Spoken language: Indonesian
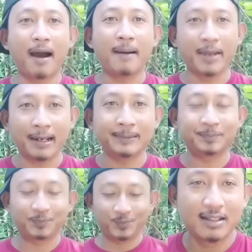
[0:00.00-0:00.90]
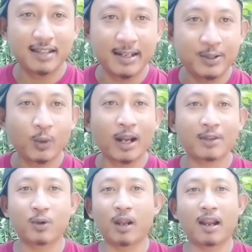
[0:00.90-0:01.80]
paham ya jadi
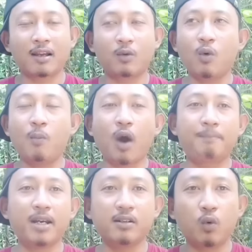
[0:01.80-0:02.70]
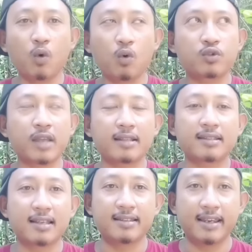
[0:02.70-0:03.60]
saudara-saudaraku buat pendukung
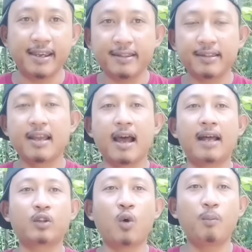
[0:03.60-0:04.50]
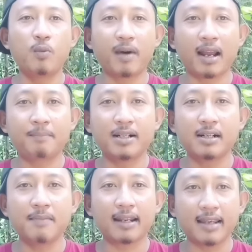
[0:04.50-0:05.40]
Ustadz Nasihin ataupun para
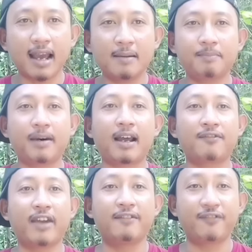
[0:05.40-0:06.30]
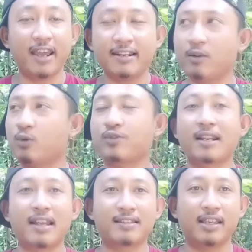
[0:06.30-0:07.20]
penggemarnya, para fan-fan
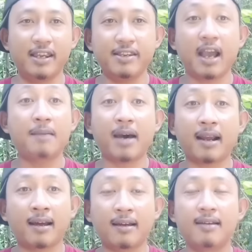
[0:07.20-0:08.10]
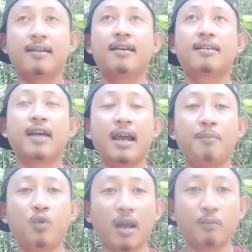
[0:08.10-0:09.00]
Ustadz Nasihin jangan marah. Saya
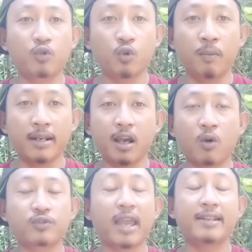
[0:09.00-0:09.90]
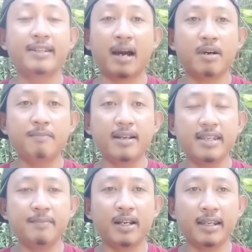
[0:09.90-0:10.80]
bukan musuh beliau, saya tidak
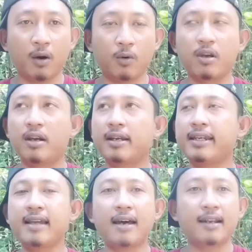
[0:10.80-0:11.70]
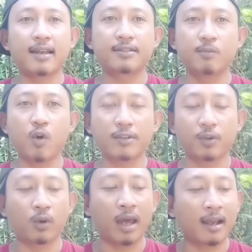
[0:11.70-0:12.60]
membenci beliau. Kita adalah semua
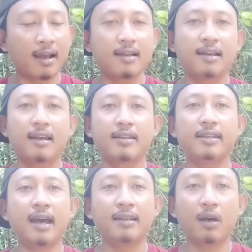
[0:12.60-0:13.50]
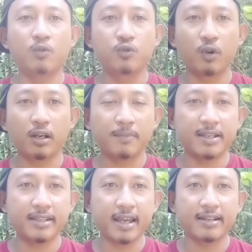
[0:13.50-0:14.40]
saudara. Tidak ada unsur
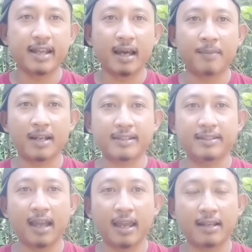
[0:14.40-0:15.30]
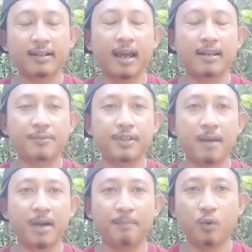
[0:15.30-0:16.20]
kebencian di dalam hati saya terhadap
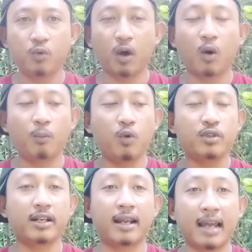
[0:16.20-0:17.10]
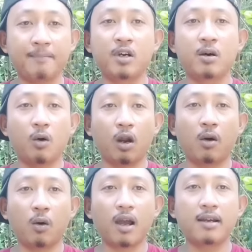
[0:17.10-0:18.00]
siapapun, walaupun terhadap
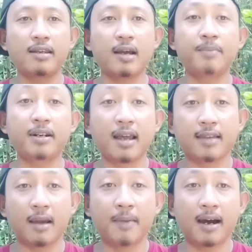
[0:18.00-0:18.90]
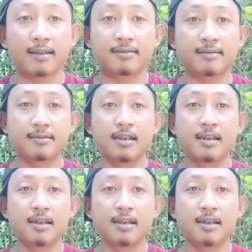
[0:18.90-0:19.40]
orang-orang yang pernah saya bahas.